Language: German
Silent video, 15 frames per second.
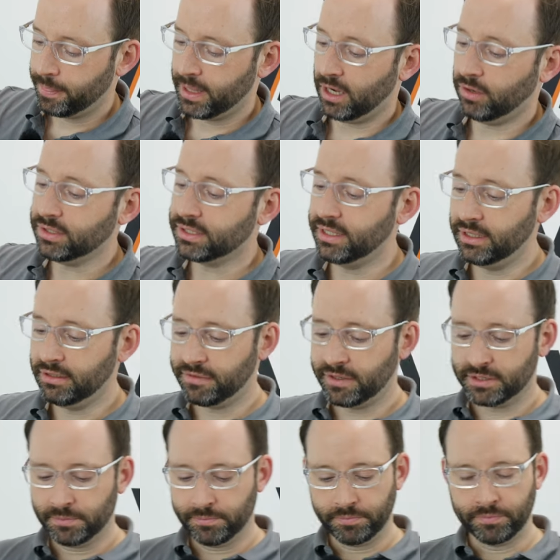
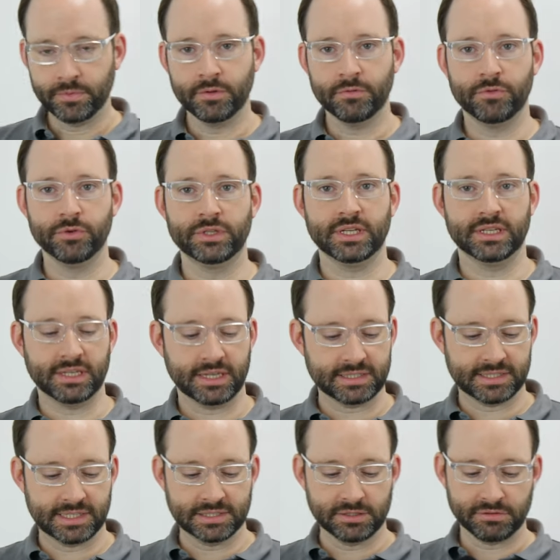Ausgeliefert wird der
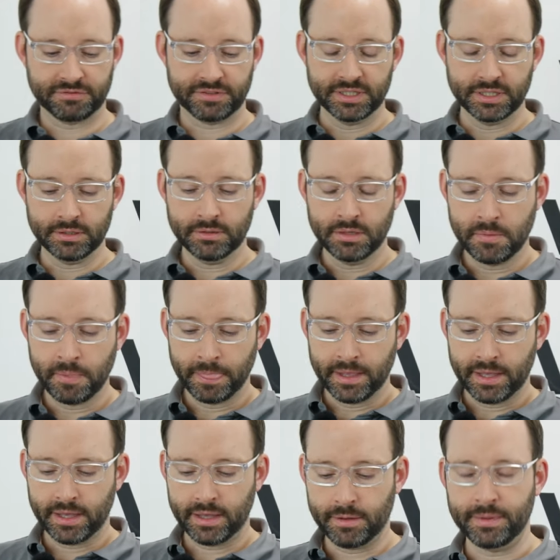Tastsensor 4
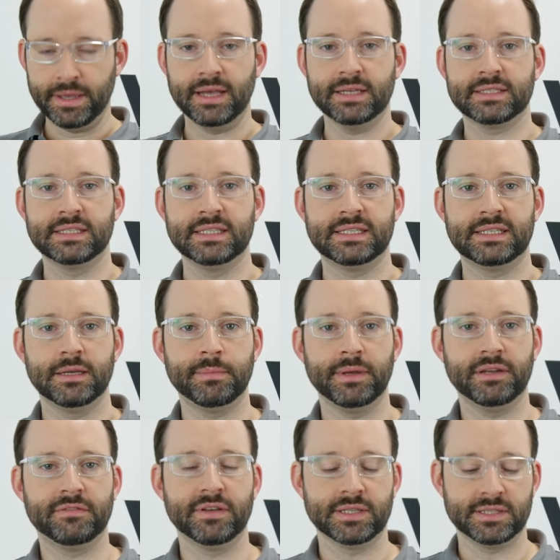im ersten Step
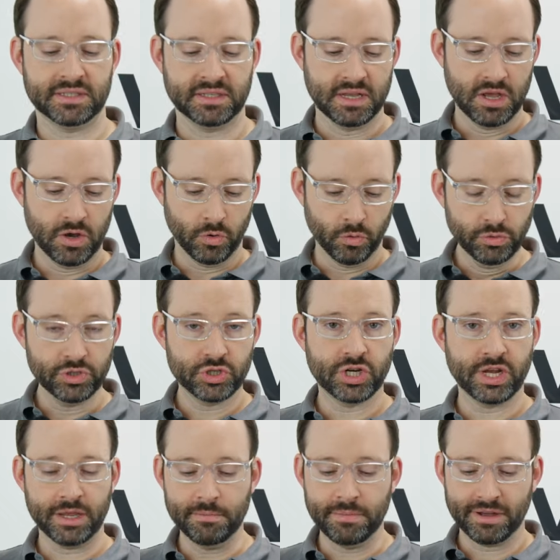etwas
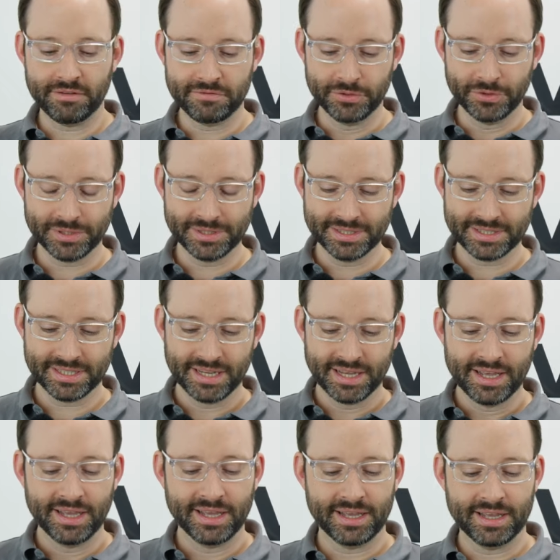unscheinbar wirkend,
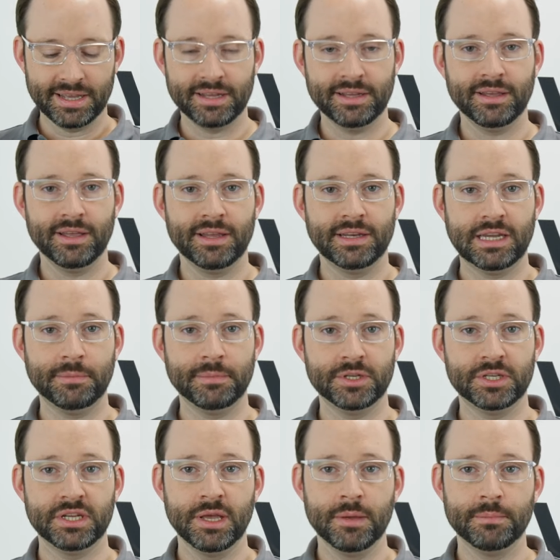äh,
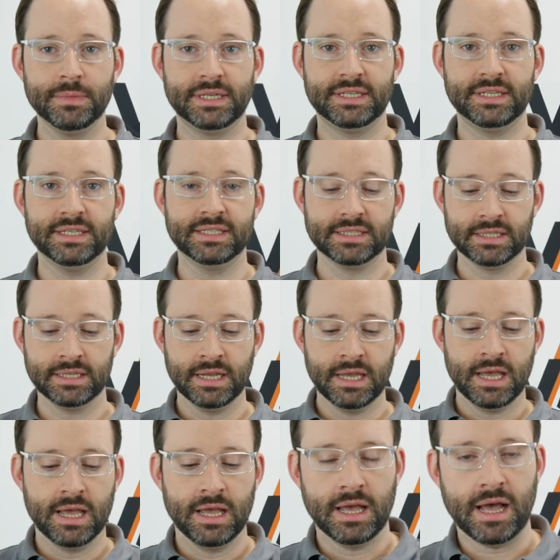nämlich mit diesen
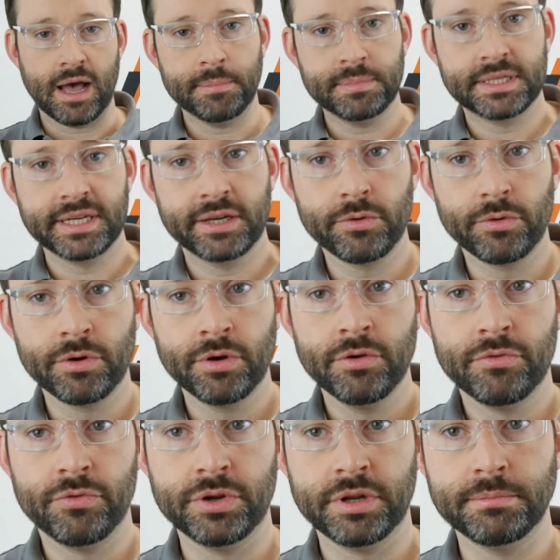Abdeckungen
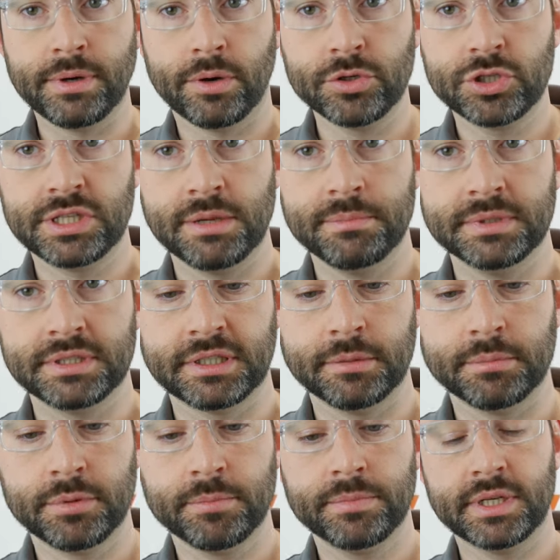für den
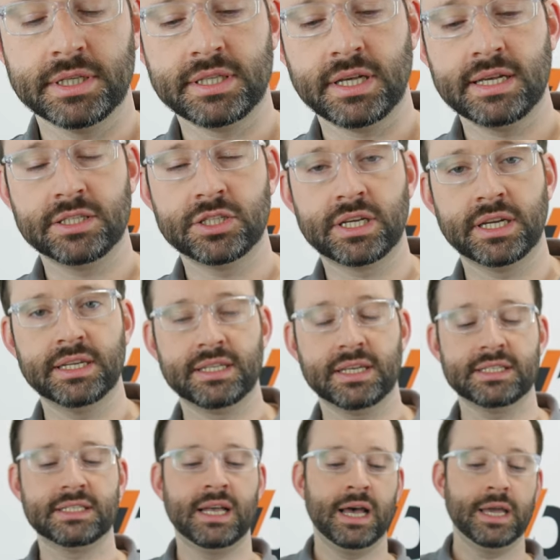Baustellenbetrieb. Das heißt, ich kann den
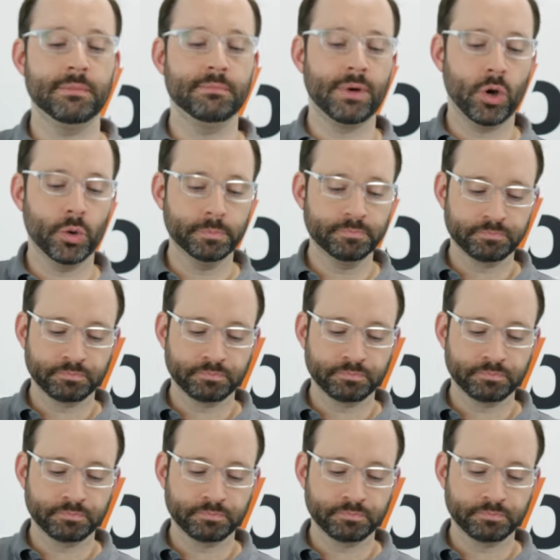Taster einbauen